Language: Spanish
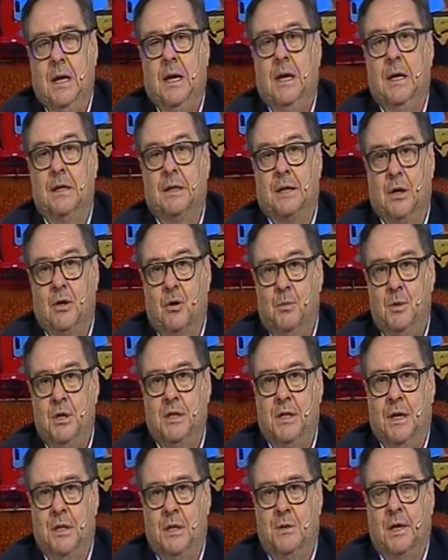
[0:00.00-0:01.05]
entre
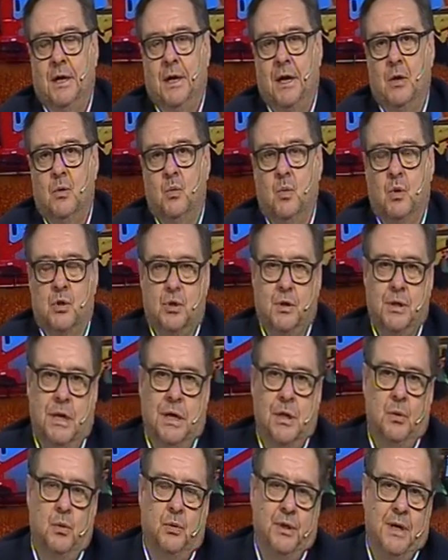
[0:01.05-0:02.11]
comillas, de recursos a la
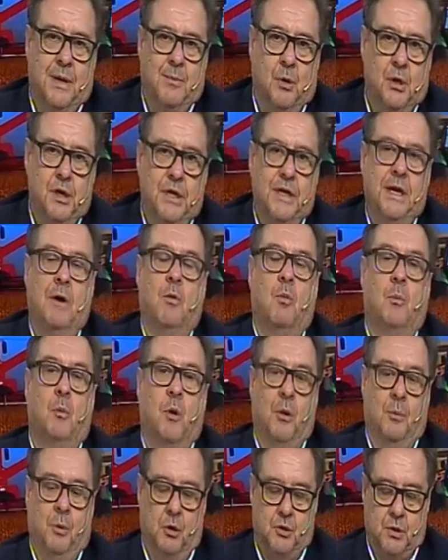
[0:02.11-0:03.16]
industria molinera, o
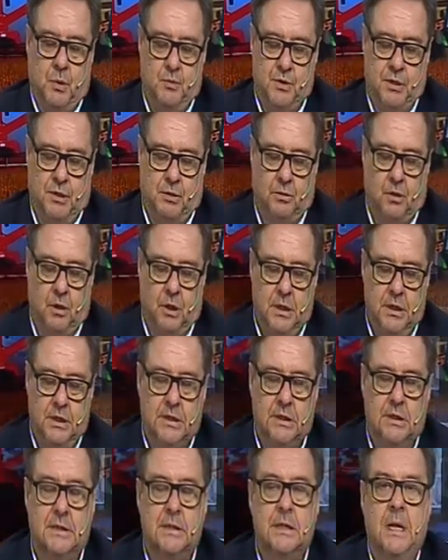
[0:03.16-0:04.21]
por lo menos a un sector de
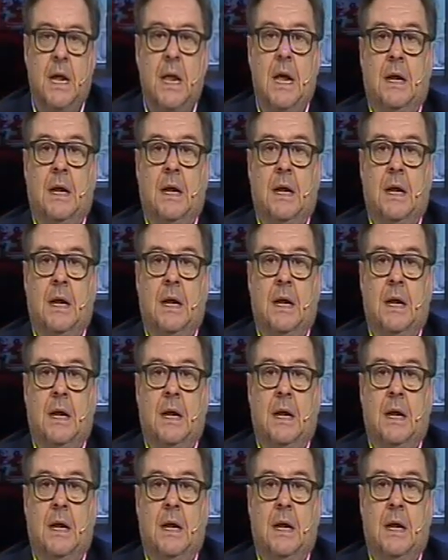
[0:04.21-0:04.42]
ellas,